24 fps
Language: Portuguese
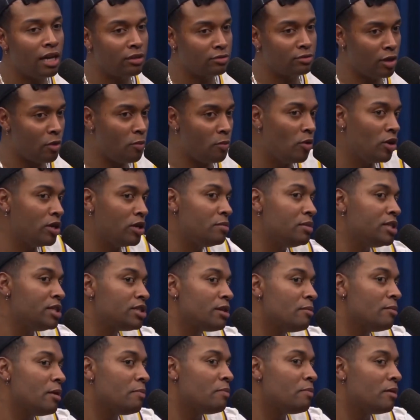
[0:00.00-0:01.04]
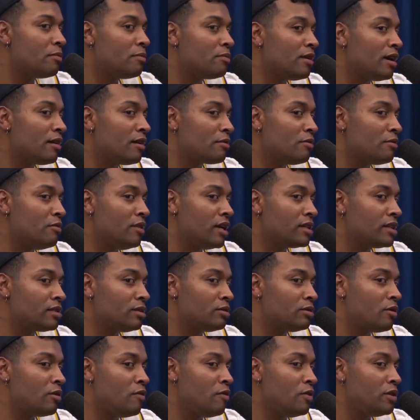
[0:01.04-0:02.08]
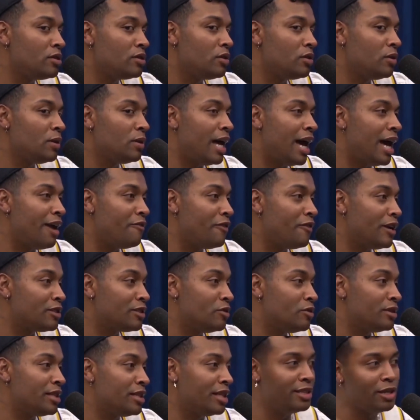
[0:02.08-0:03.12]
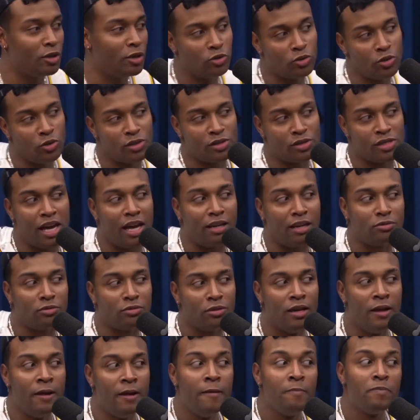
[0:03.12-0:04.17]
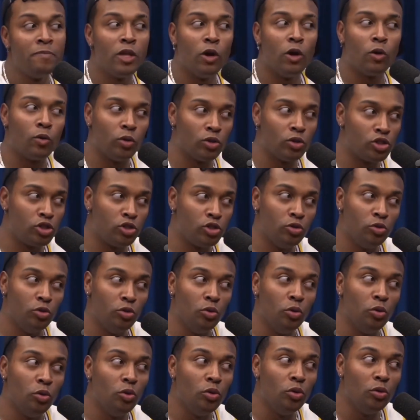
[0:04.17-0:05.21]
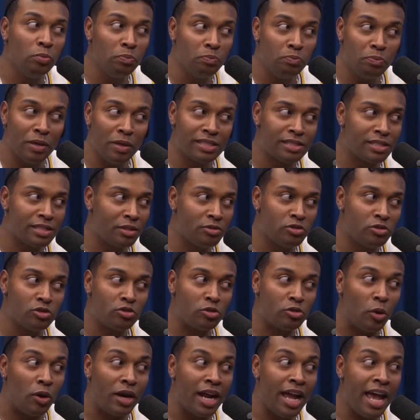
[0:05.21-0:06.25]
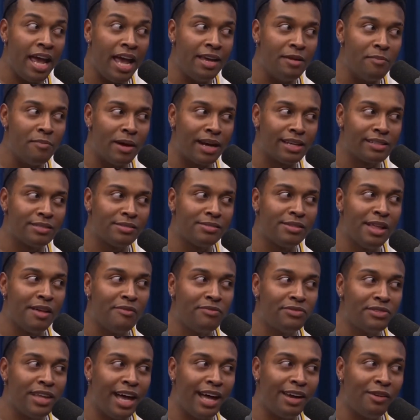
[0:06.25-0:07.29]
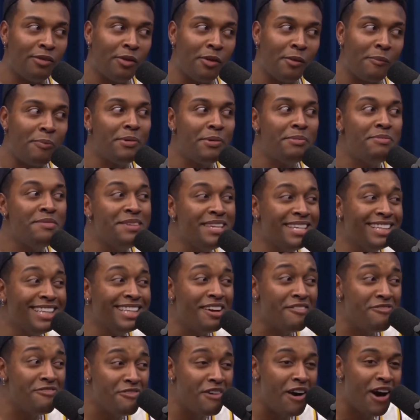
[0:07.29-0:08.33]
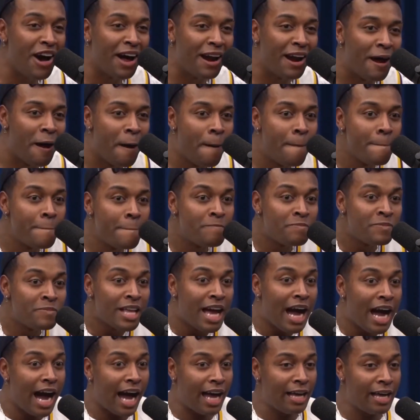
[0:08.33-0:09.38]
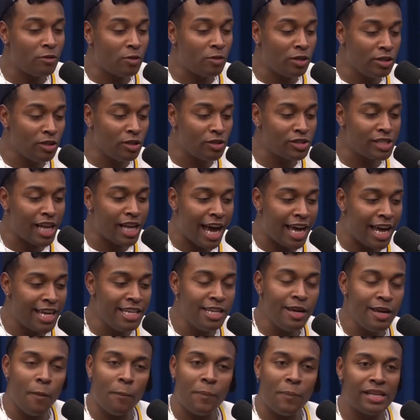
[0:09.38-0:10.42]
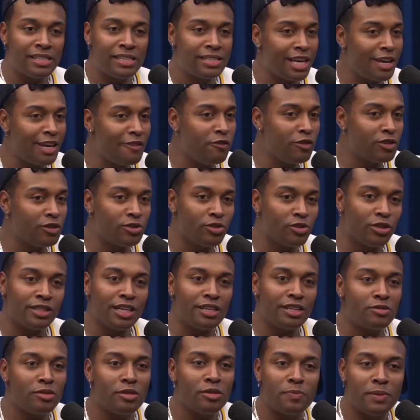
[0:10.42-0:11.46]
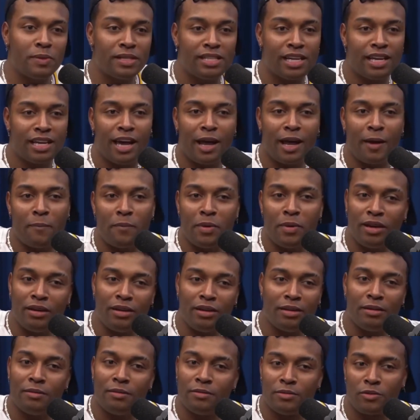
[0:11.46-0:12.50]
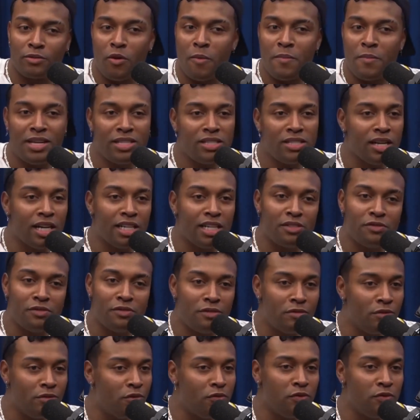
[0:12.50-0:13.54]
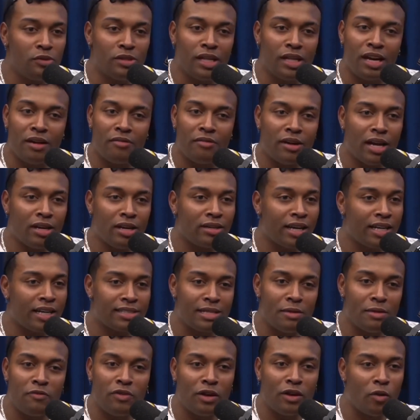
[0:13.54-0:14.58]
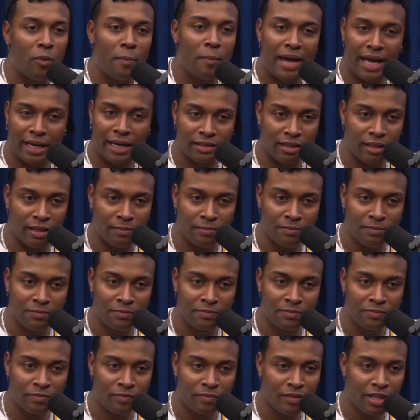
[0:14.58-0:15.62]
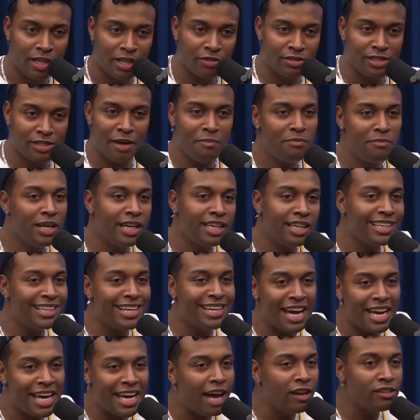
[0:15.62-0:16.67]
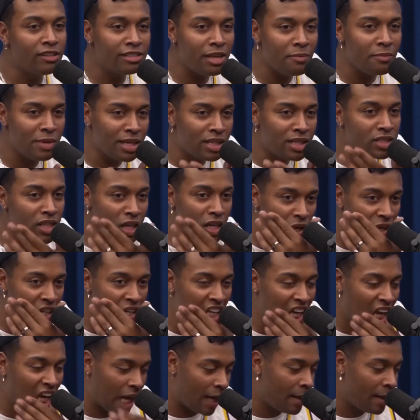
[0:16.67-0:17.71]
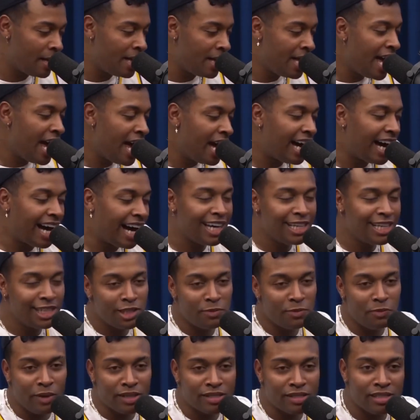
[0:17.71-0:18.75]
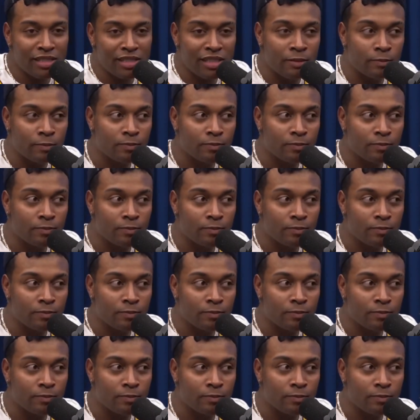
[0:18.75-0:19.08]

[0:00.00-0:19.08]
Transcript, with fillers: Aí o Boni me chama pra uma conversa no confessionário, faz eu entender que eu tô certo. Eu continuo pensando, estourei, o Brasil deve estar tá louco por mim lá fora. Aí quando eu saí, eu pensei que fosse outras coisas. Pensei que era pelo comediante, vive no fio da navalha. O cara sempre falou merda. Eu sabia que ganhar, eu sabia que eu já não ia. Aí, tipo assim,